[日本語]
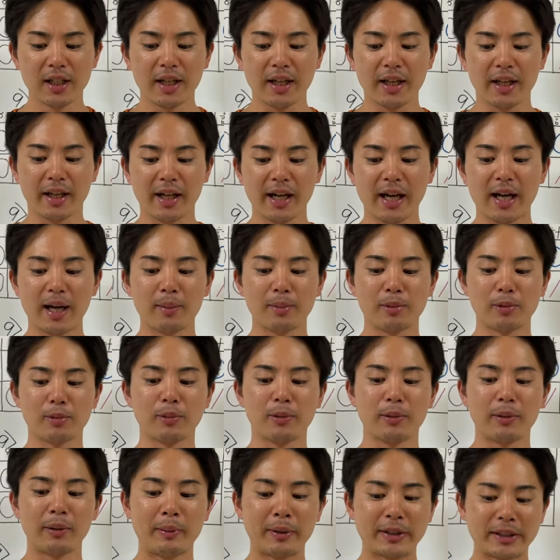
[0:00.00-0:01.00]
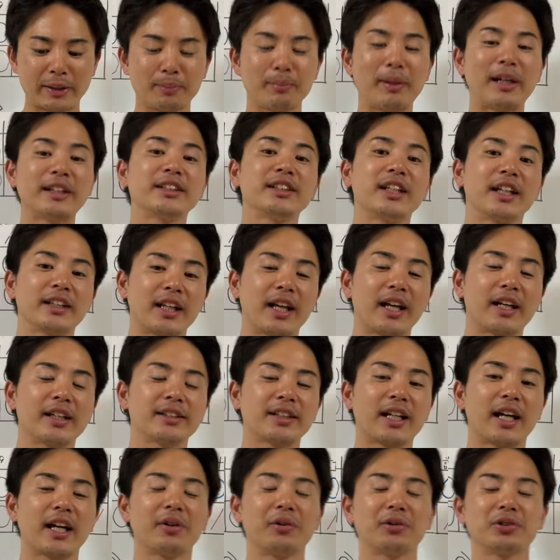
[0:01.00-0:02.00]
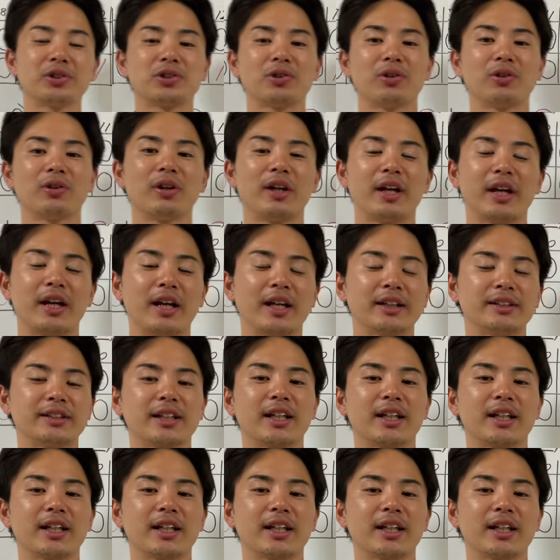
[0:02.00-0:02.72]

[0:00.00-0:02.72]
えー、カーブも、ま、交えて、最後スト、えー、